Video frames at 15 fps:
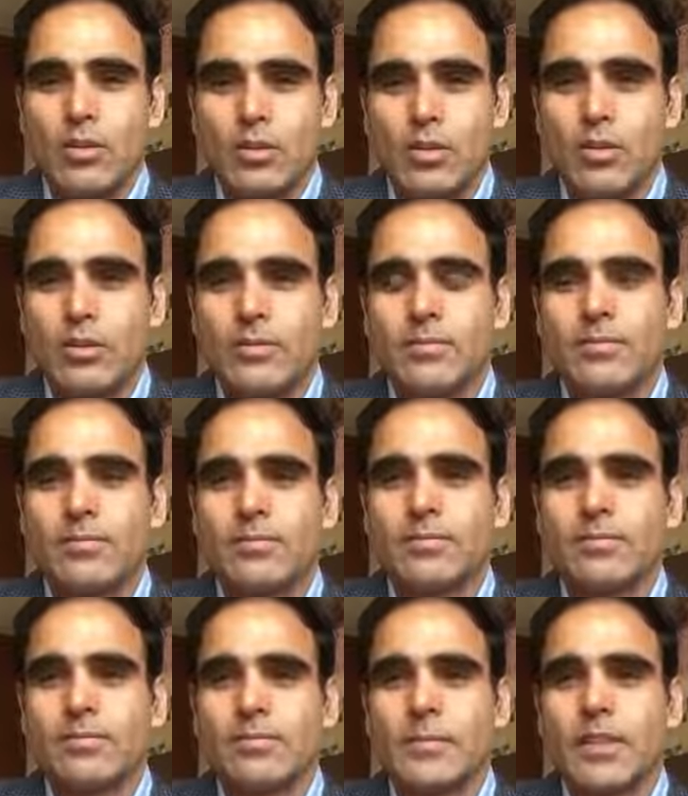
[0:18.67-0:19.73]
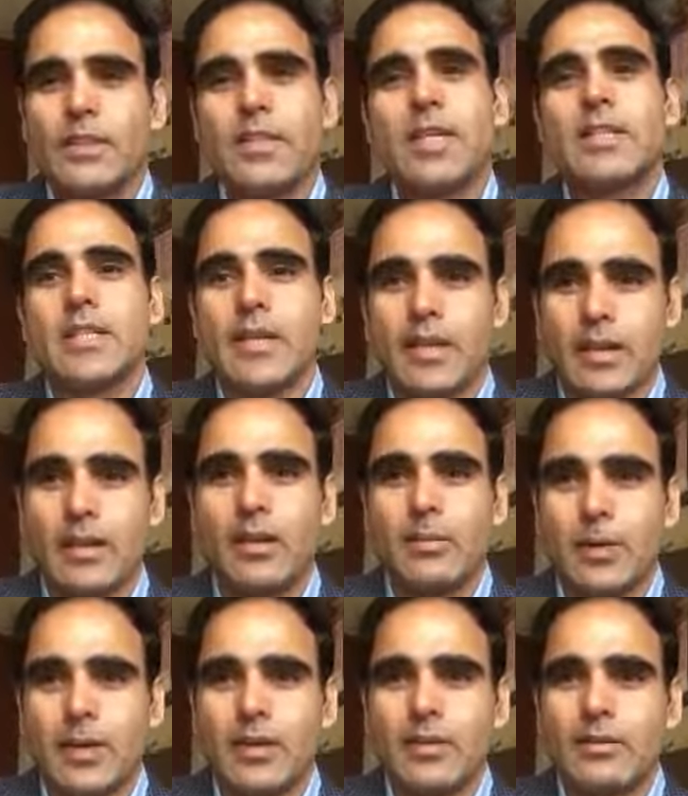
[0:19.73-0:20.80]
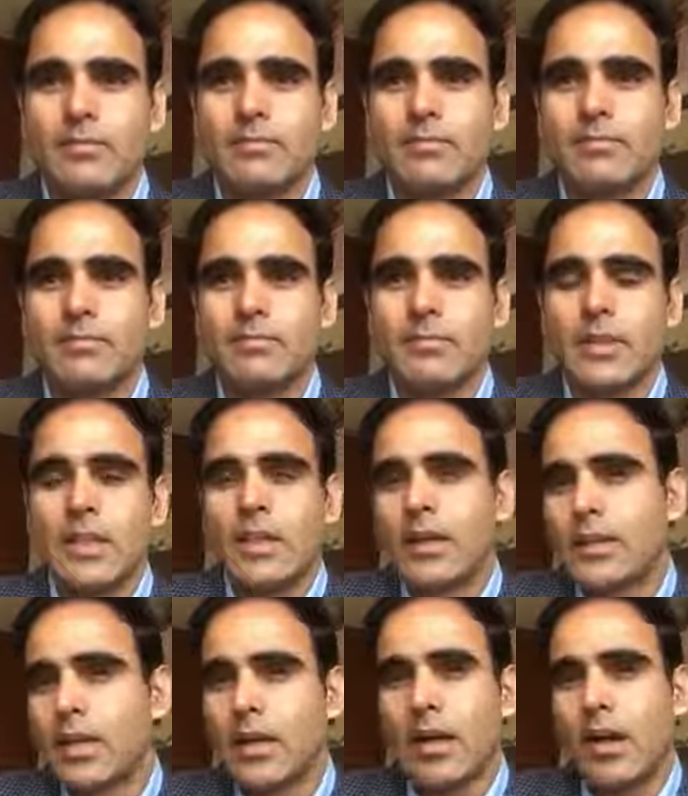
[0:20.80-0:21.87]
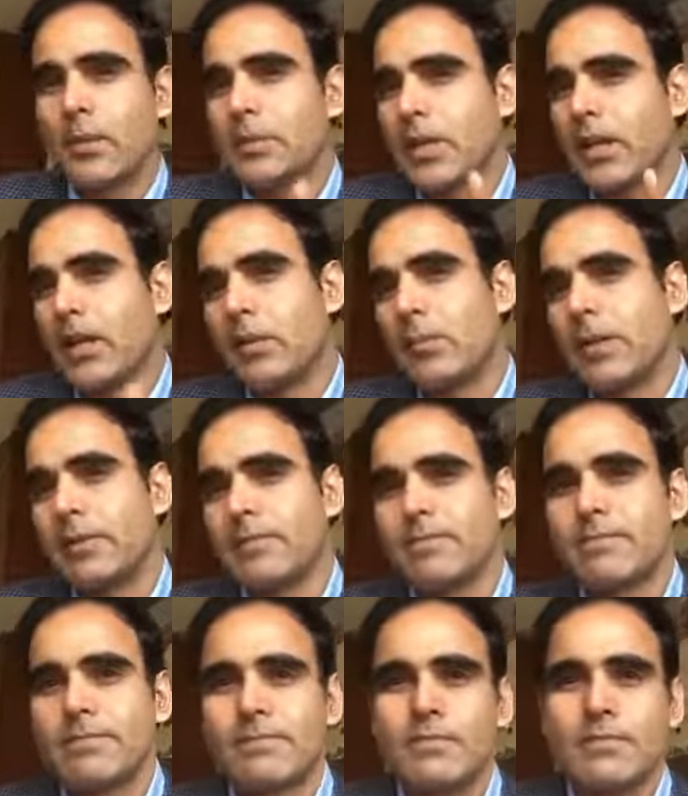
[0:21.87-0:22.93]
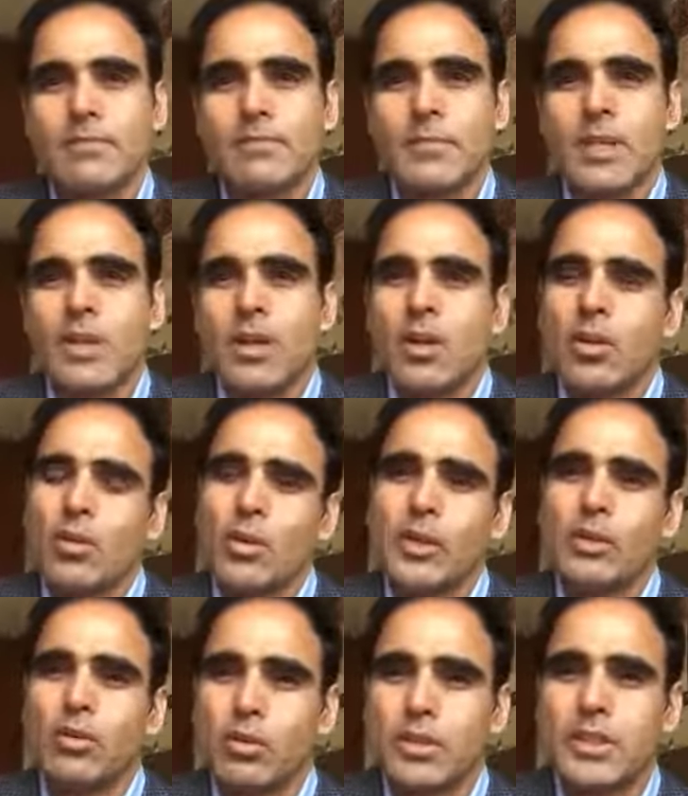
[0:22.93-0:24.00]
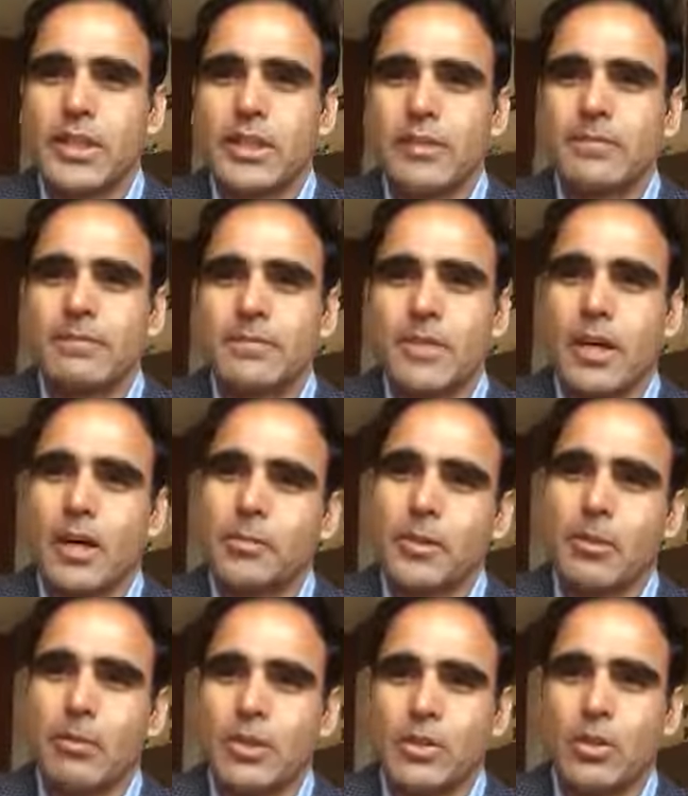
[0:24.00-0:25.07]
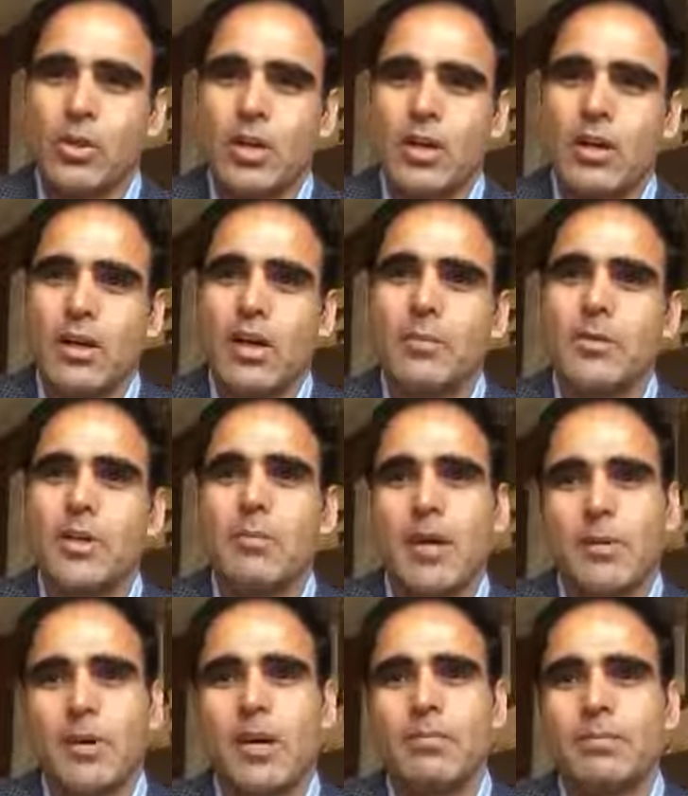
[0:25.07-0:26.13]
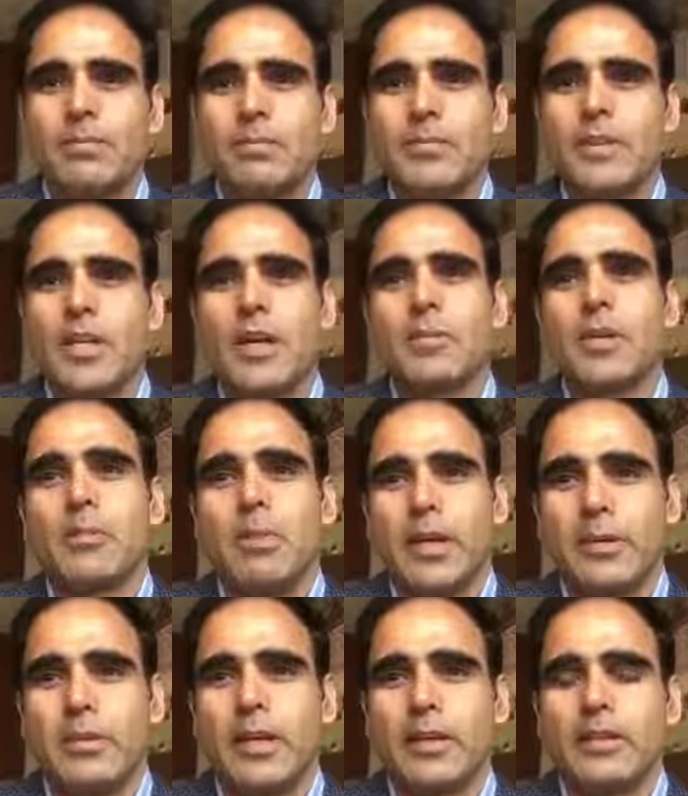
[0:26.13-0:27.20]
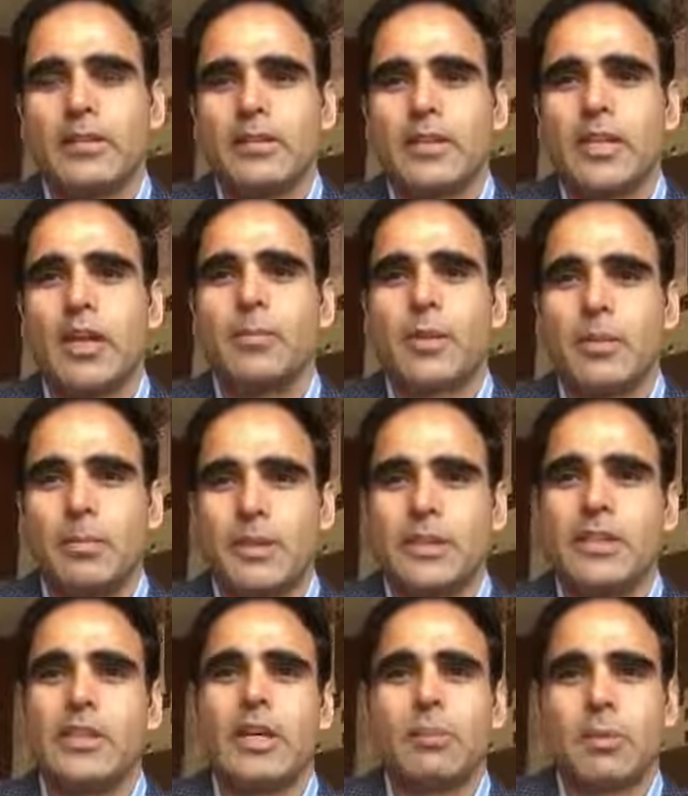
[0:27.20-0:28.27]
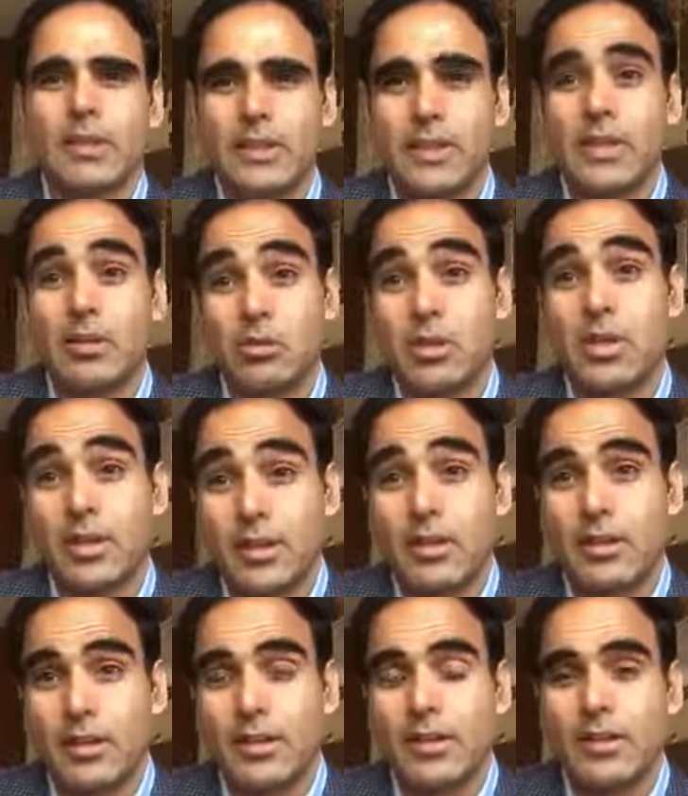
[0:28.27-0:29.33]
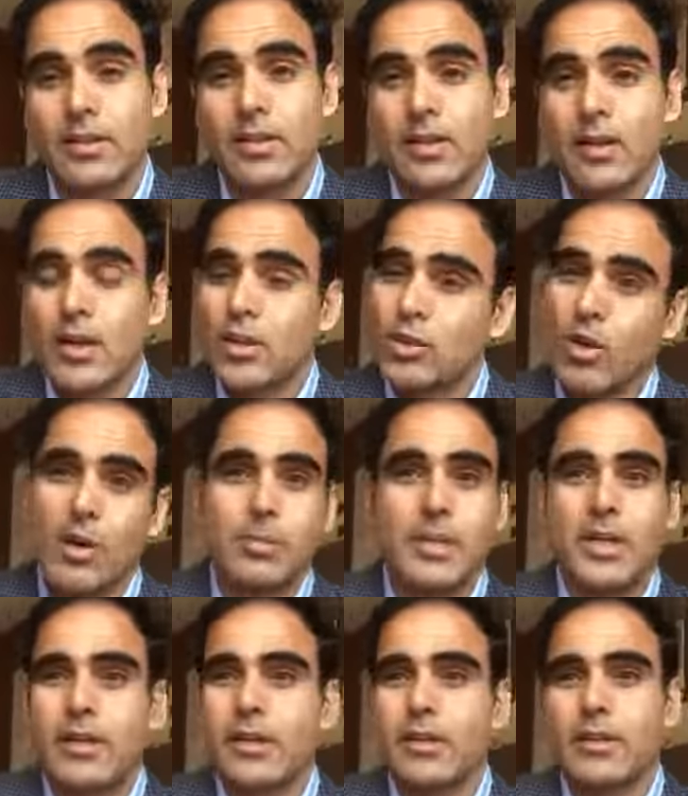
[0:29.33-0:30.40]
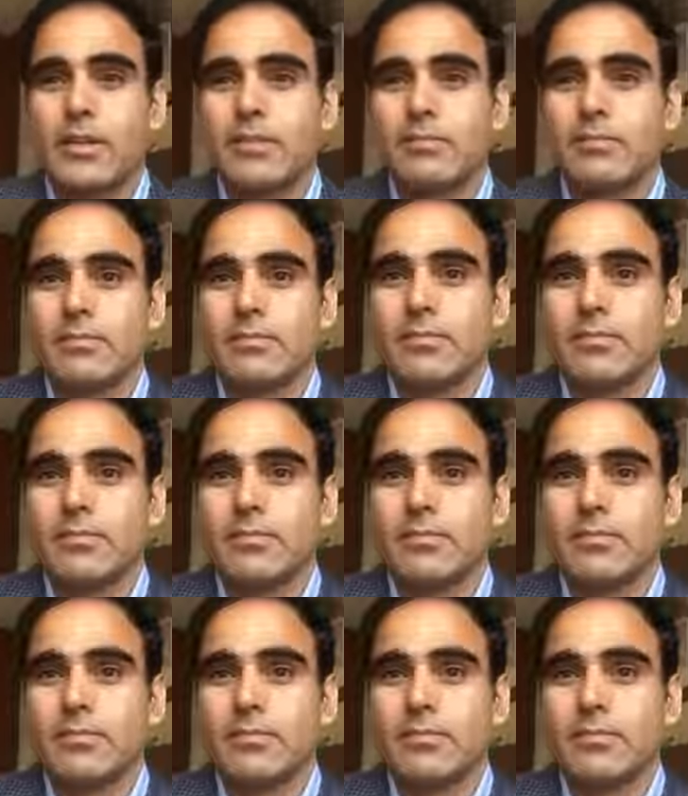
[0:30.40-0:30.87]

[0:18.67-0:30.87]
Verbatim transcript: दोस्तों ये इसलिए करना पड़ा कि अगर आपके घर में कोई घुस के आपके बच्चों का आपके माँ बाप या आपके भाई बहन या आपके पति या पत्नी का कोई कत्ल कर दे तो आप क्या करेंगे